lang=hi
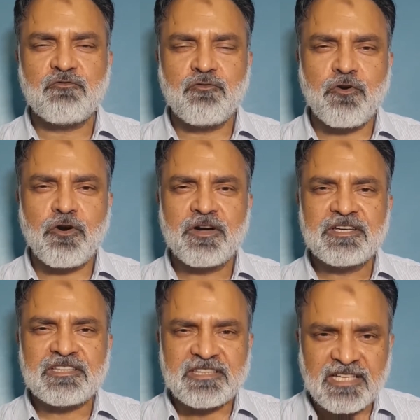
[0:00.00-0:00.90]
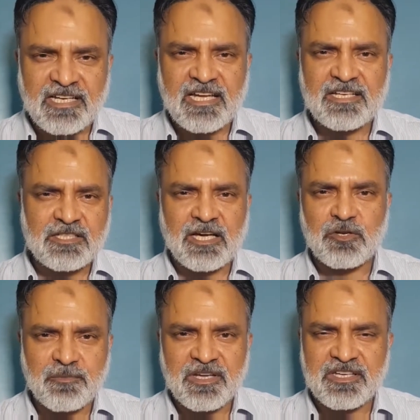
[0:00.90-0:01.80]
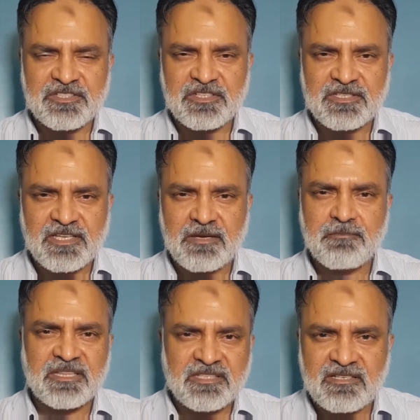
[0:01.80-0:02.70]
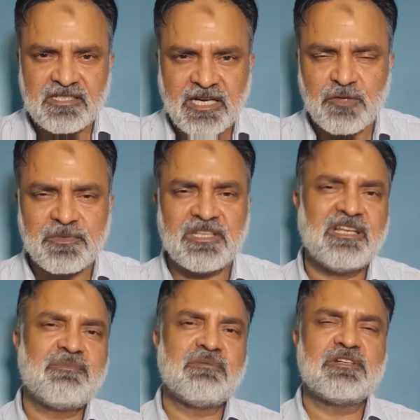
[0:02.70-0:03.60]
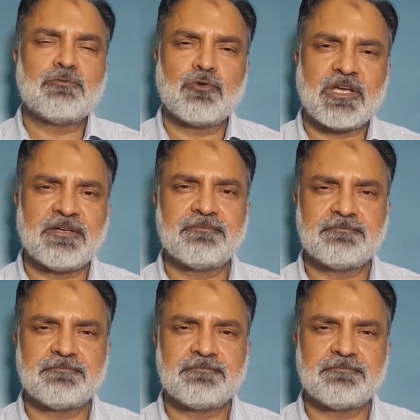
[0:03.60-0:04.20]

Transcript: वो तेरह हज़ार रुपये की चीज़ के बत्तीस हज़ार रुपये देने पे मजबूर है